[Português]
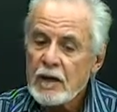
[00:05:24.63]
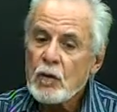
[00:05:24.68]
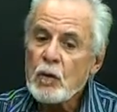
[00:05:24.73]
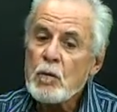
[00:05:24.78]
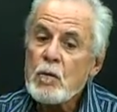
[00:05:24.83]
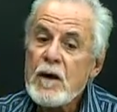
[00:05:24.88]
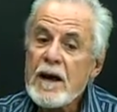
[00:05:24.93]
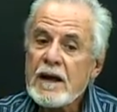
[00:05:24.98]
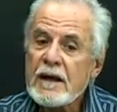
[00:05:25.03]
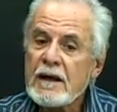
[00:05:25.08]

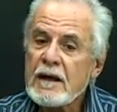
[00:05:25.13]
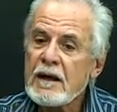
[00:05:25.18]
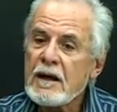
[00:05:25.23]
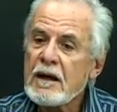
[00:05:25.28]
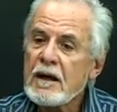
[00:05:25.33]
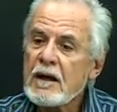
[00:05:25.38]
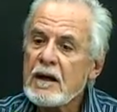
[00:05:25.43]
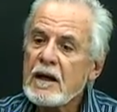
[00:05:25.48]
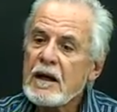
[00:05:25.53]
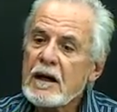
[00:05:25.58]
Como é
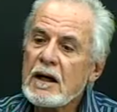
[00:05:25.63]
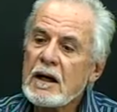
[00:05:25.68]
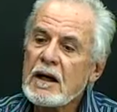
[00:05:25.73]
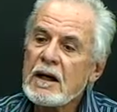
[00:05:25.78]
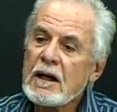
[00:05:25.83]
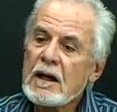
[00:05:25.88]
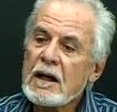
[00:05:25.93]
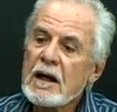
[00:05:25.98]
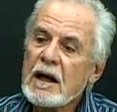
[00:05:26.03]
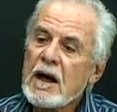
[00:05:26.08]
que
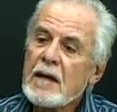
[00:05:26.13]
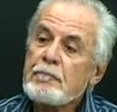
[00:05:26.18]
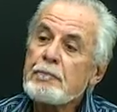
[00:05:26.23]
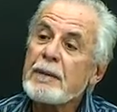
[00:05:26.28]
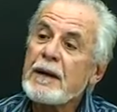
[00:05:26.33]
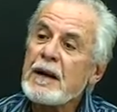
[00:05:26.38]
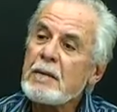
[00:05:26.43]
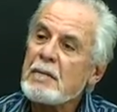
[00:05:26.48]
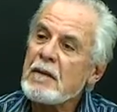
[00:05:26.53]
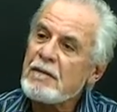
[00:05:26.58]
a, a
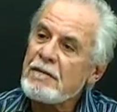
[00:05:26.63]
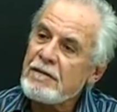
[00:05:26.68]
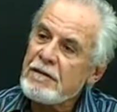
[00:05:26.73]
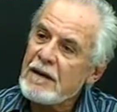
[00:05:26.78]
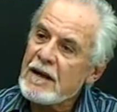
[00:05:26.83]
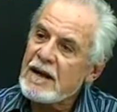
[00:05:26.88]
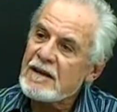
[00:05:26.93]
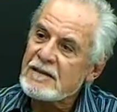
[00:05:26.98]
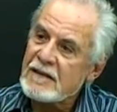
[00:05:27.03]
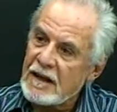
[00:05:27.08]
Prema
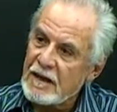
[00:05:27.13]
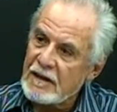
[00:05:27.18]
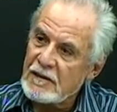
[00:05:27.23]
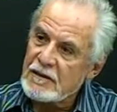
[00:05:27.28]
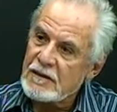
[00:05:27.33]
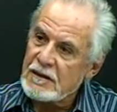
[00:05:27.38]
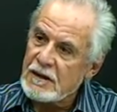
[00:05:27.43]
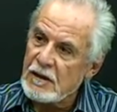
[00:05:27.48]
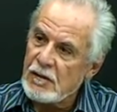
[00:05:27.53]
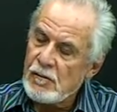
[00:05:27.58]
vê essa
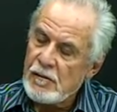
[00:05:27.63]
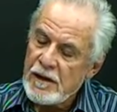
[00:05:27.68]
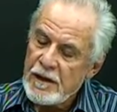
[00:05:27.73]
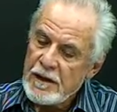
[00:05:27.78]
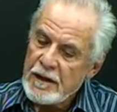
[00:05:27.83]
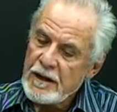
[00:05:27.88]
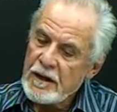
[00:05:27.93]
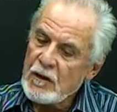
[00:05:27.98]
questão